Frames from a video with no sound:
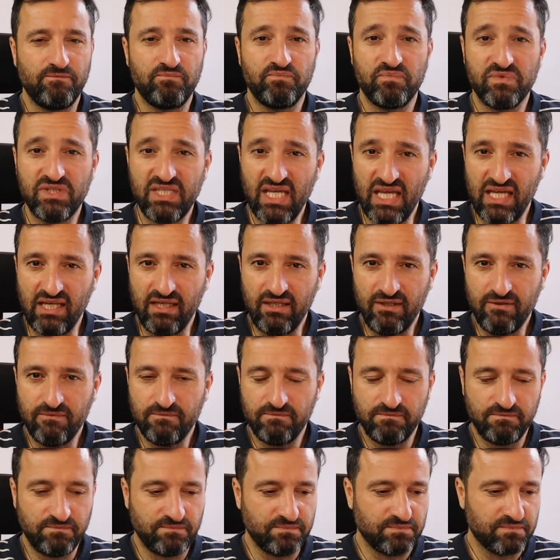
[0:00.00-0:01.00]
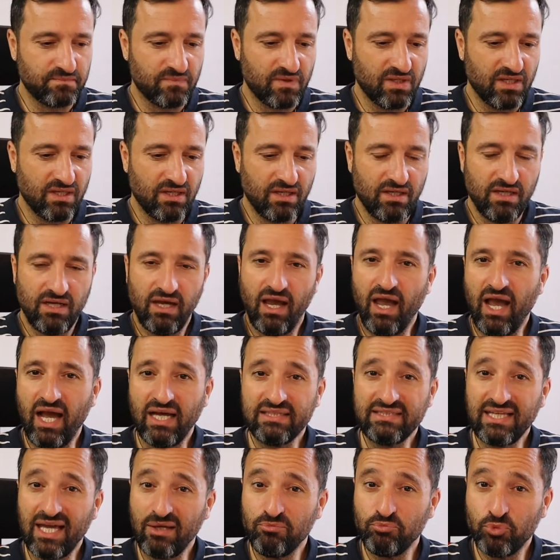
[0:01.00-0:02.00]
Denn er
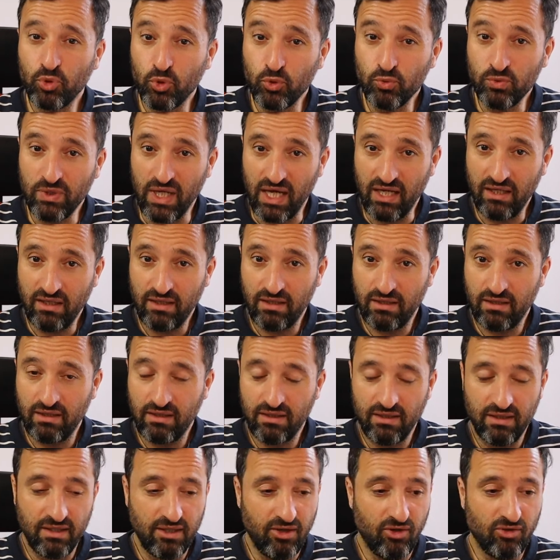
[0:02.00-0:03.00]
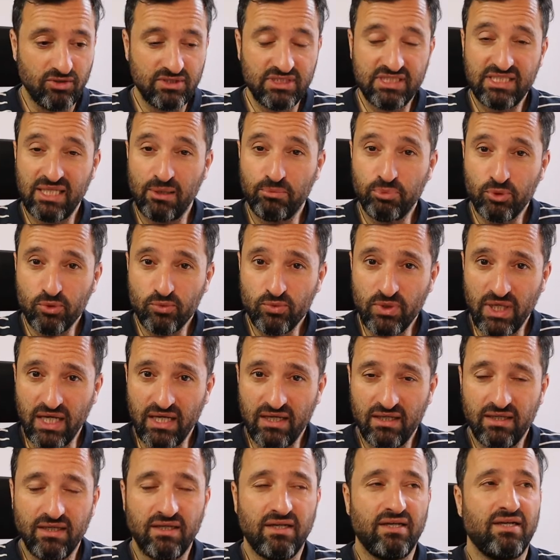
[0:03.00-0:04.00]
hat einen Bruder und dieser
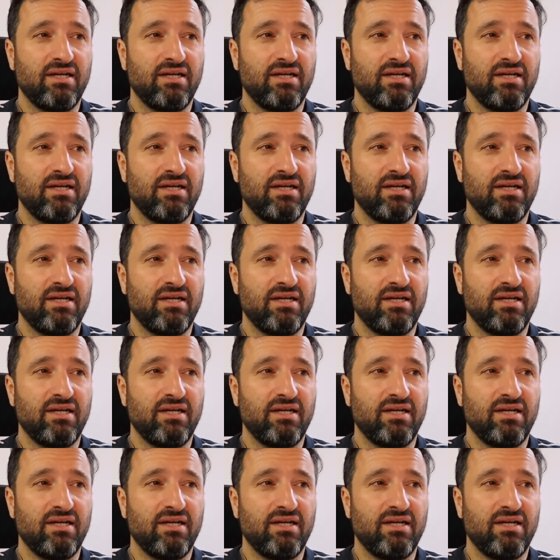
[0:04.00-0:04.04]
Bruder